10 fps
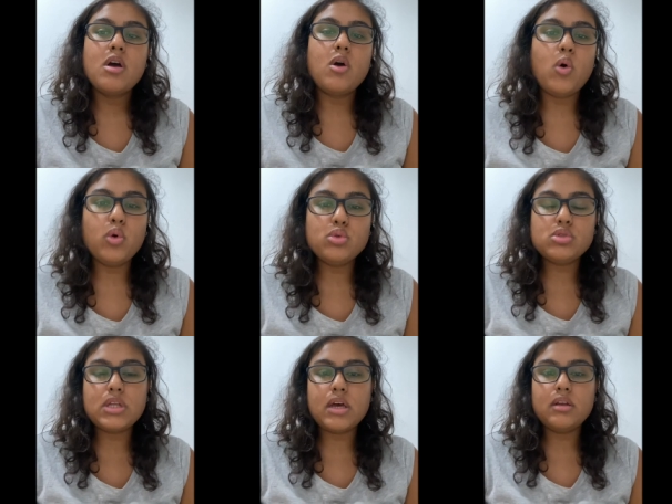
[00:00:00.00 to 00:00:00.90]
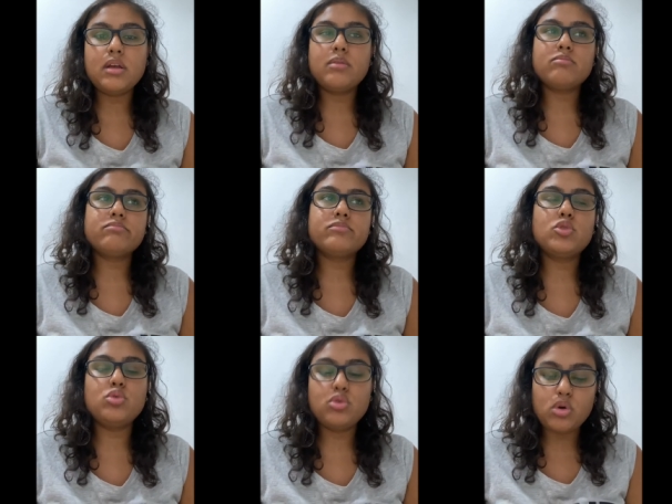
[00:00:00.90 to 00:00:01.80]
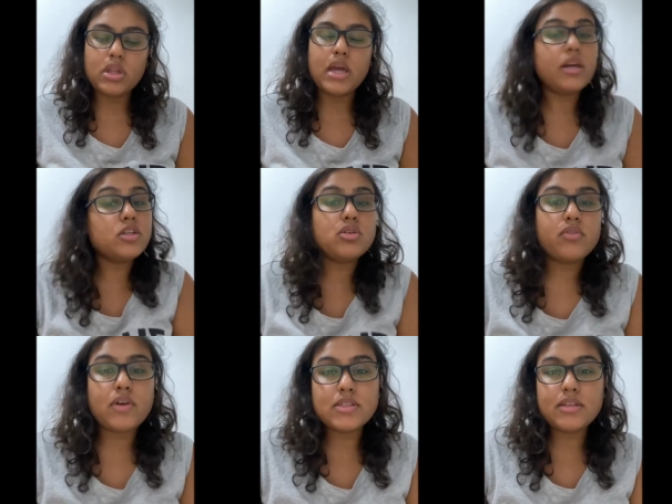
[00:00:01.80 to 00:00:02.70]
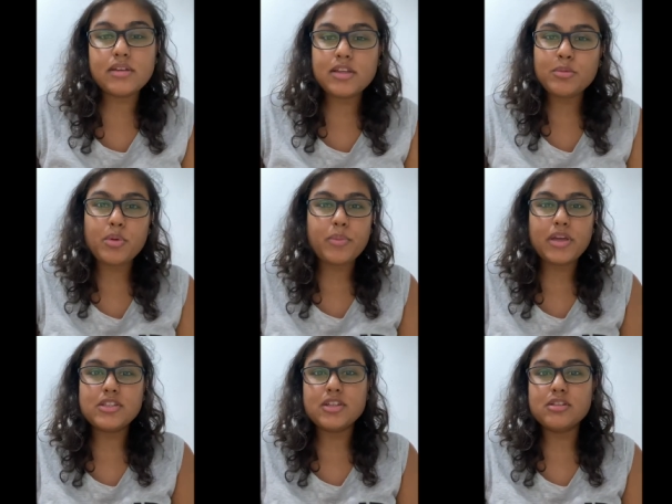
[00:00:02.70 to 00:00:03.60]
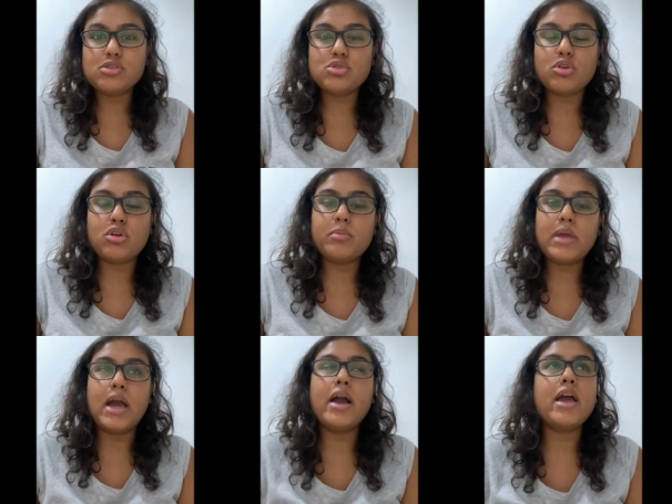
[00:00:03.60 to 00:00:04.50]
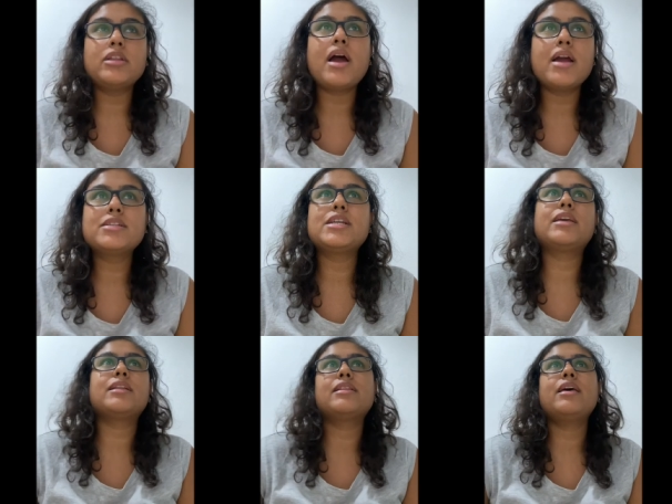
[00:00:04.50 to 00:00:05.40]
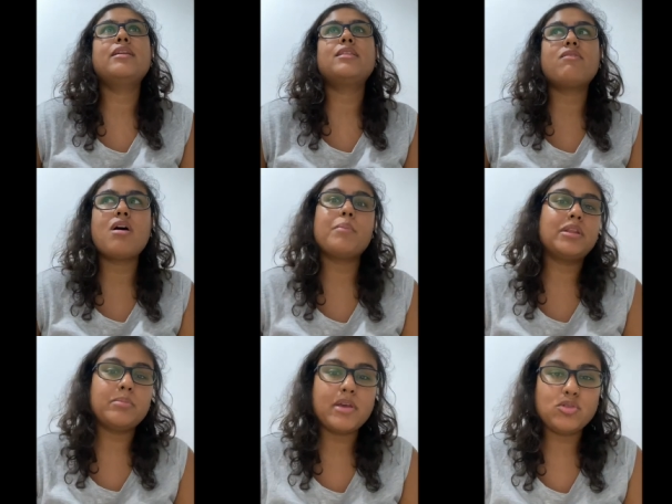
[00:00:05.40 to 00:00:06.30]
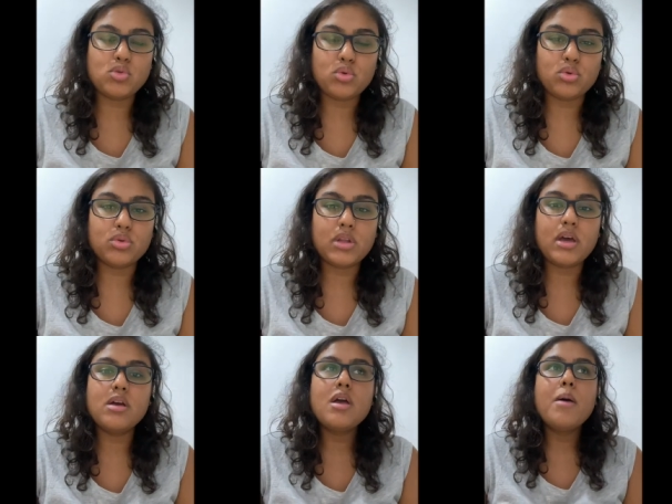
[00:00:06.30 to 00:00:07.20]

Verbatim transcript: O yüzden günlük olaylara çok fazla takılmamaya çalışıyorum. Yani hayat her şekilde devam etmek zorunda.